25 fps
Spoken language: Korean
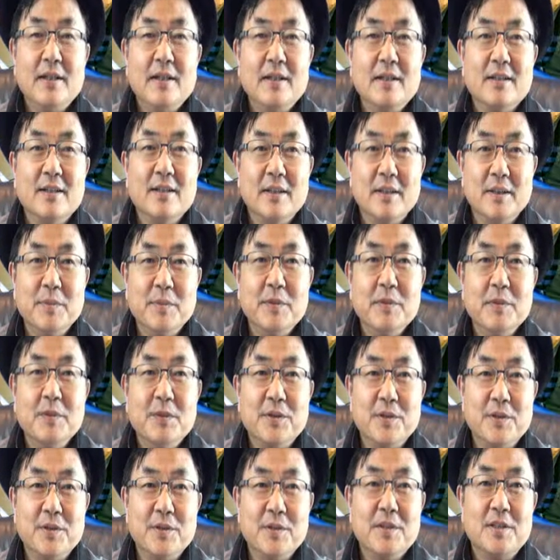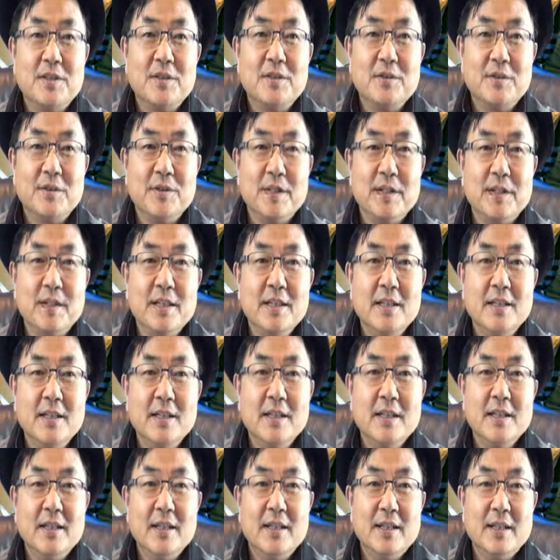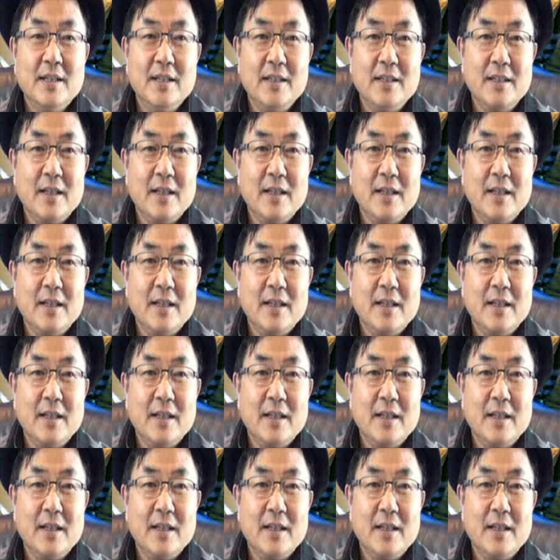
그림도 그리고 글씨도 그리는 이